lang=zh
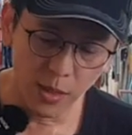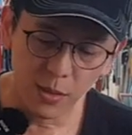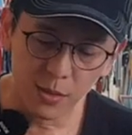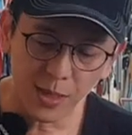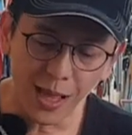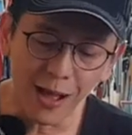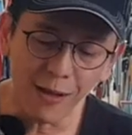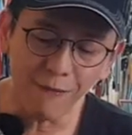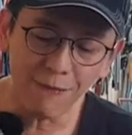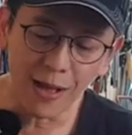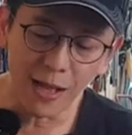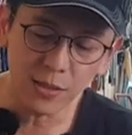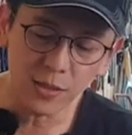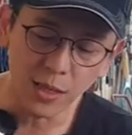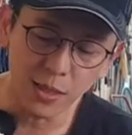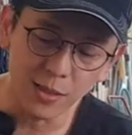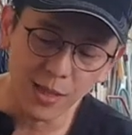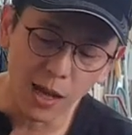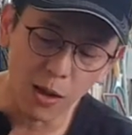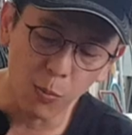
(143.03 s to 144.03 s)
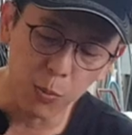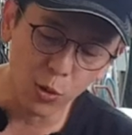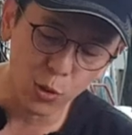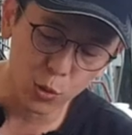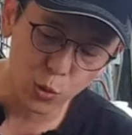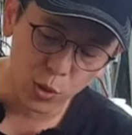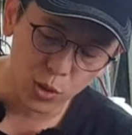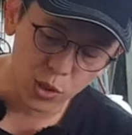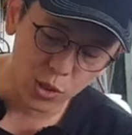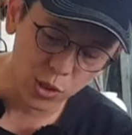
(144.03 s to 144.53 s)
当防尘套破
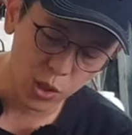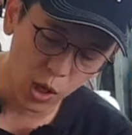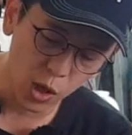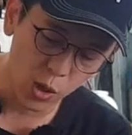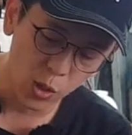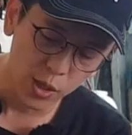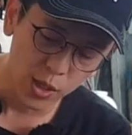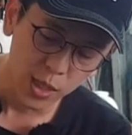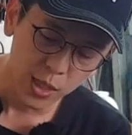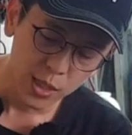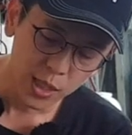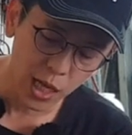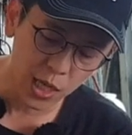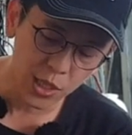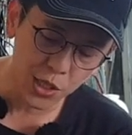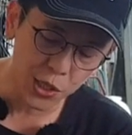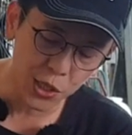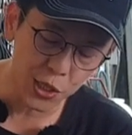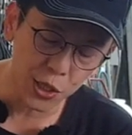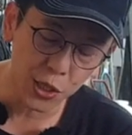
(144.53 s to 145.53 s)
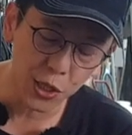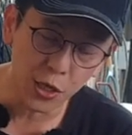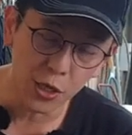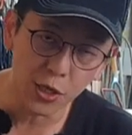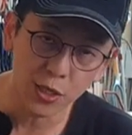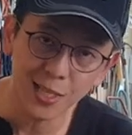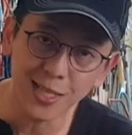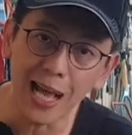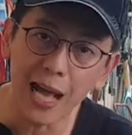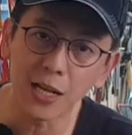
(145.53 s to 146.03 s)
损之后，它
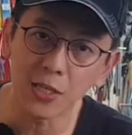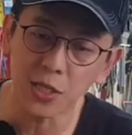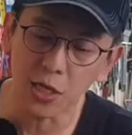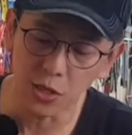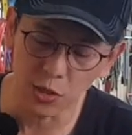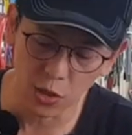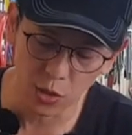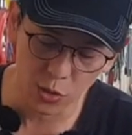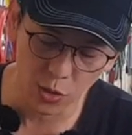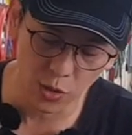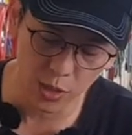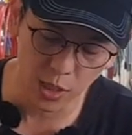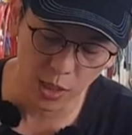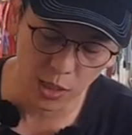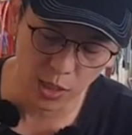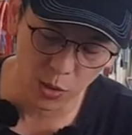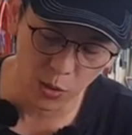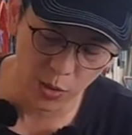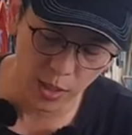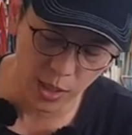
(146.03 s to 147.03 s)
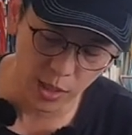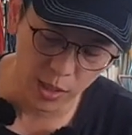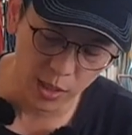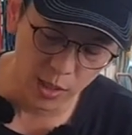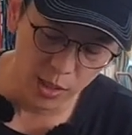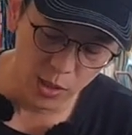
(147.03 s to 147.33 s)
的沙尘哦，有可能会